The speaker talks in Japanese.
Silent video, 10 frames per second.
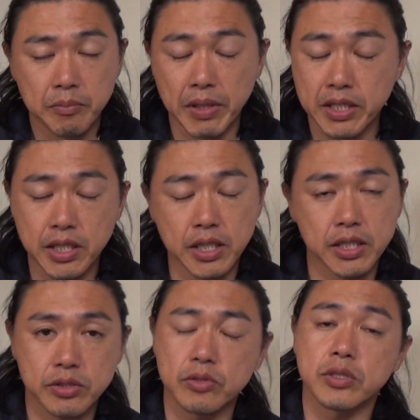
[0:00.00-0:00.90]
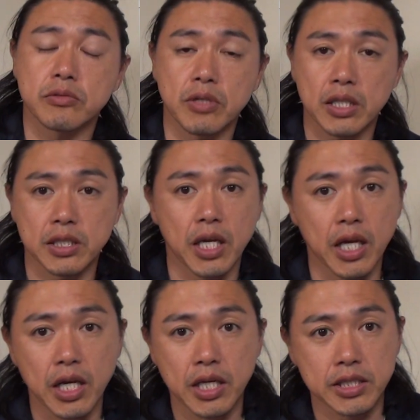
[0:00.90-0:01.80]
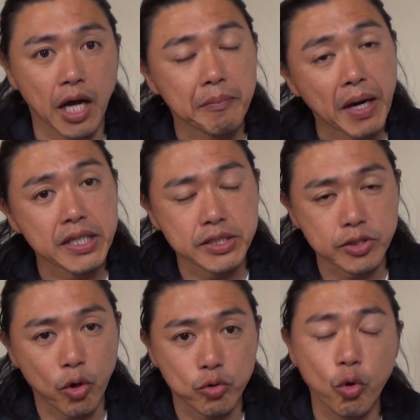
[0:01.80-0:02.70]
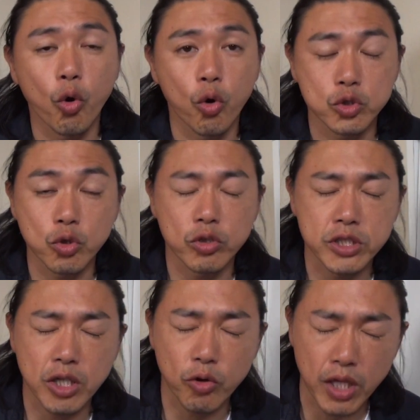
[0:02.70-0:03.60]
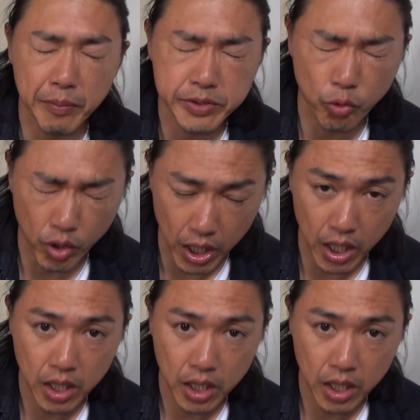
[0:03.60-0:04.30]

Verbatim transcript: めっきり涼しくなってきた毎日をどうお過ごしごていましょうか